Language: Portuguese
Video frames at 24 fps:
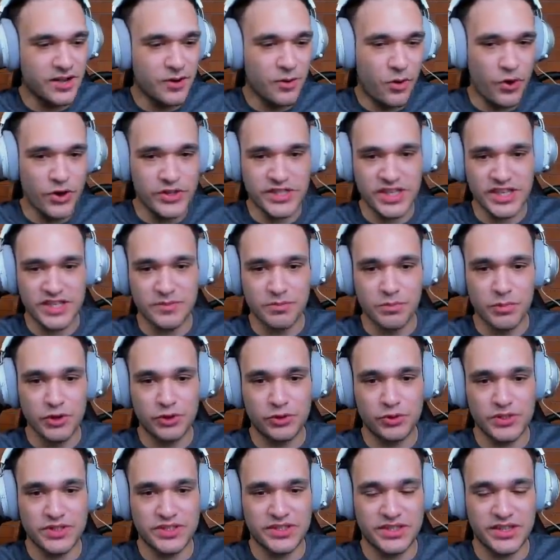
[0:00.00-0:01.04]
coisas
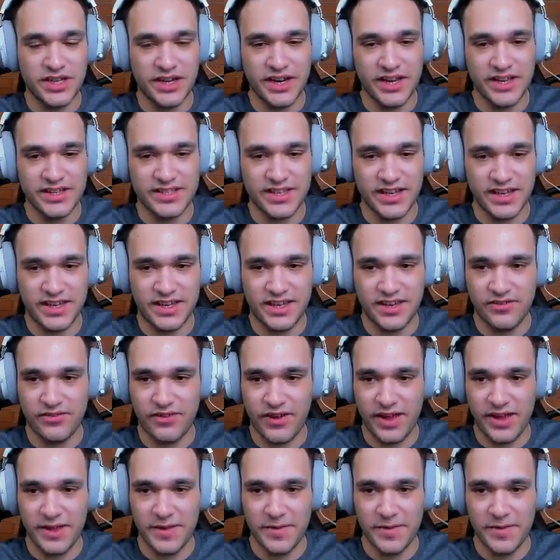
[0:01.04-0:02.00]
muito estranhas aqui, velho.